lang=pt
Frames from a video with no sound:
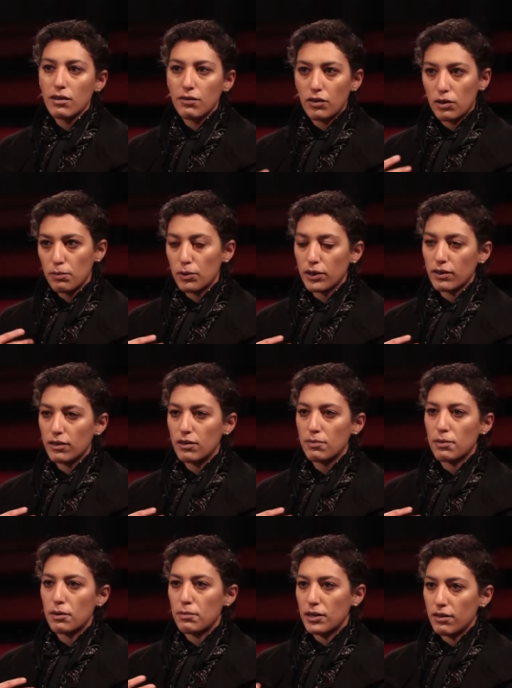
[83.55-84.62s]
foram importantes
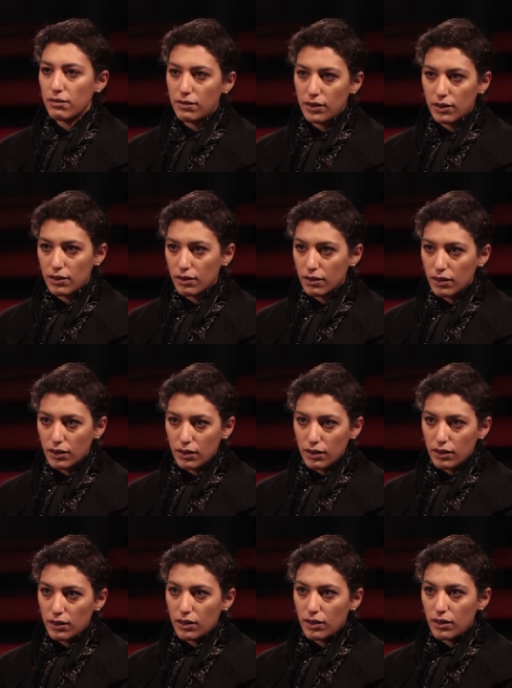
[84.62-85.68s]
para a minha vida
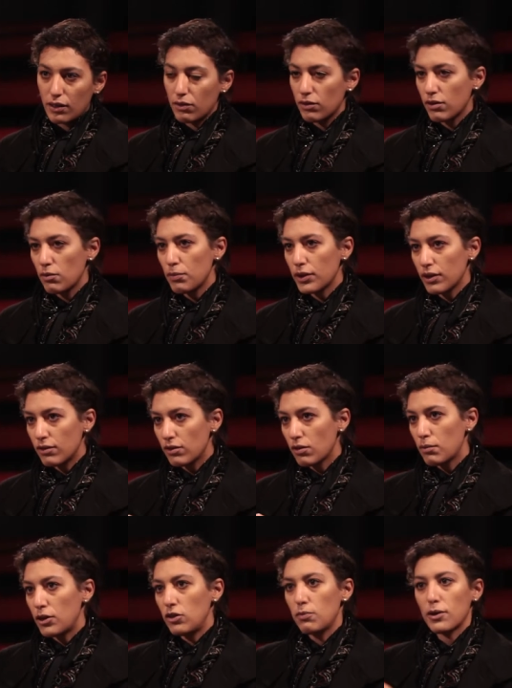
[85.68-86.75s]
e não são importantes
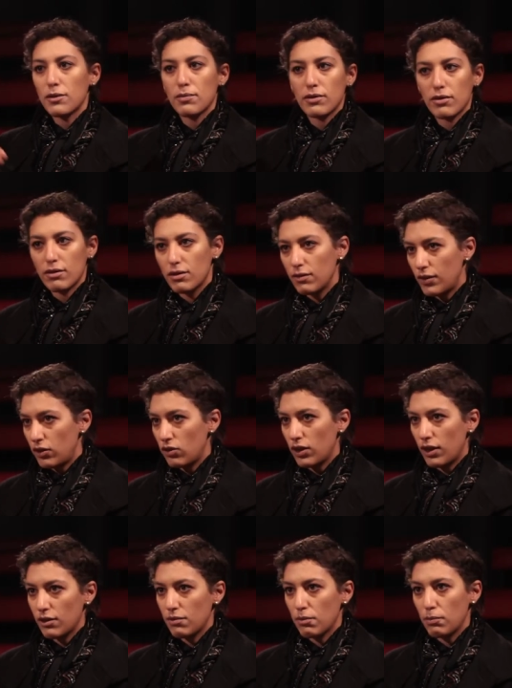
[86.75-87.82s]
somente para as pessoas que vêm de
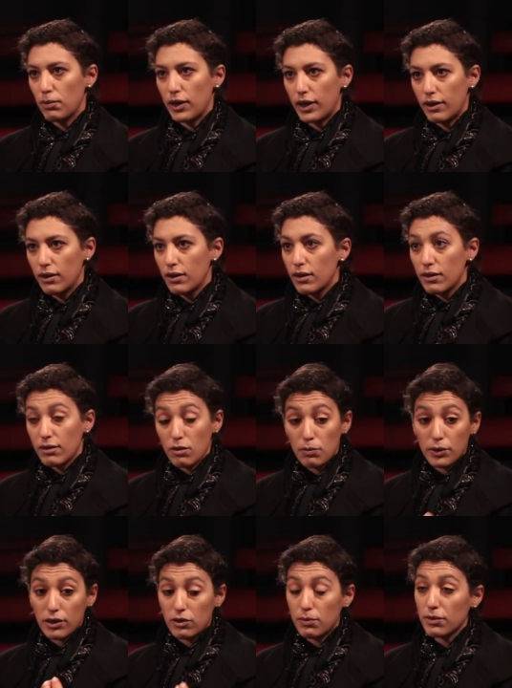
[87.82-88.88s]
classe popular, são
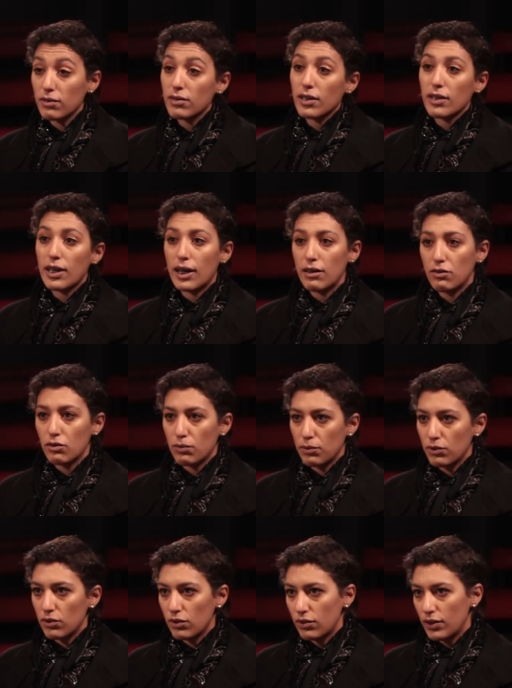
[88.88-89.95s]
importantes para a sociedade como
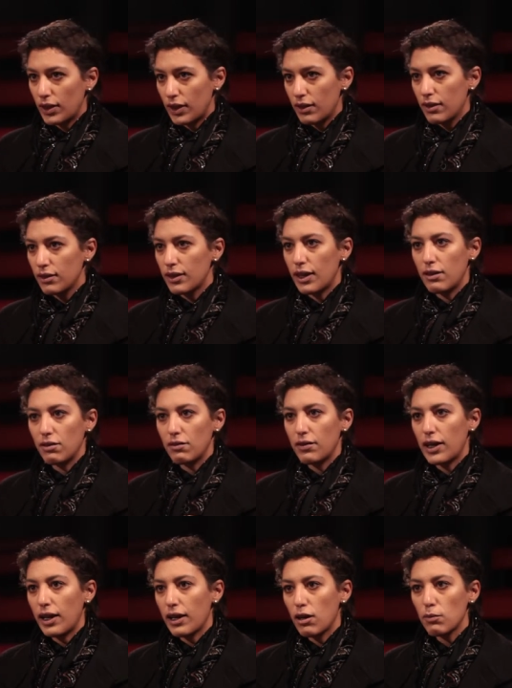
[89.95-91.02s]
um todo, né? A
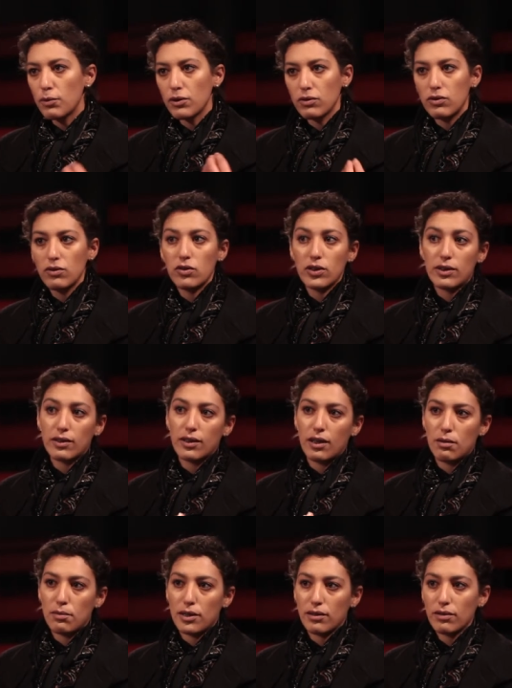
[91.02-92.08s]
telenovela é o produto de
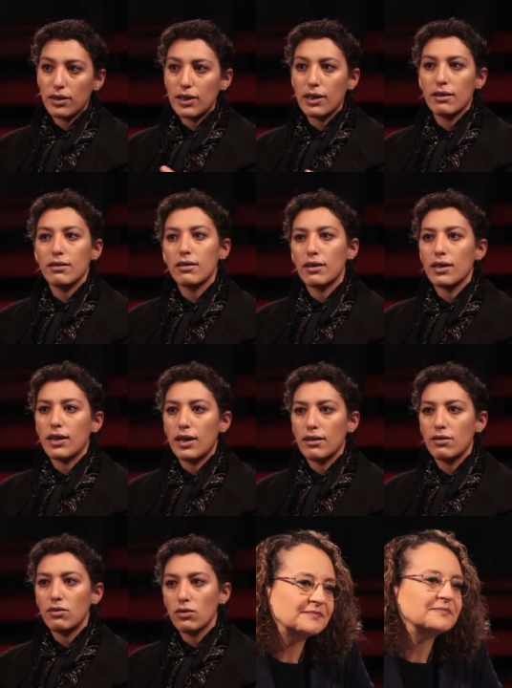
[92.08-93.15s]
entretenimento que entra na
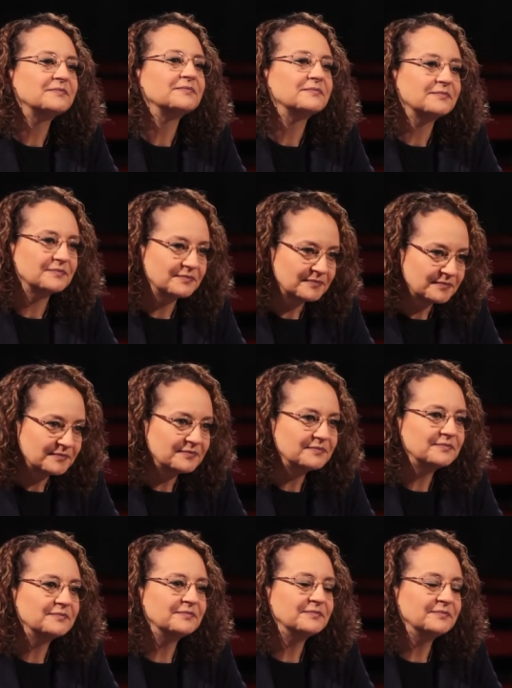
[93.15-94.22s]
casa de todas as pessoas.
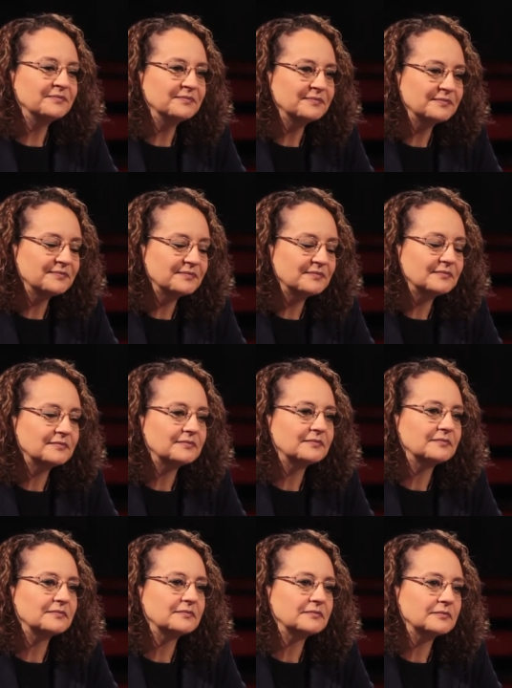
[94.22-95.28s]
Uhum. Então,
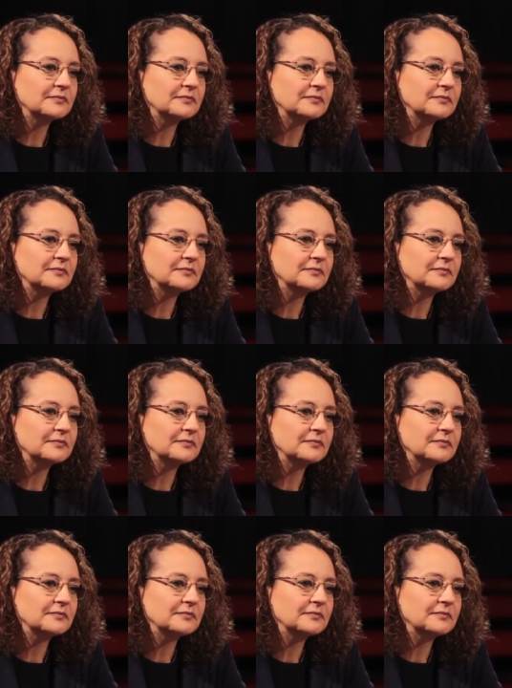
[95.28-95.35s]
passa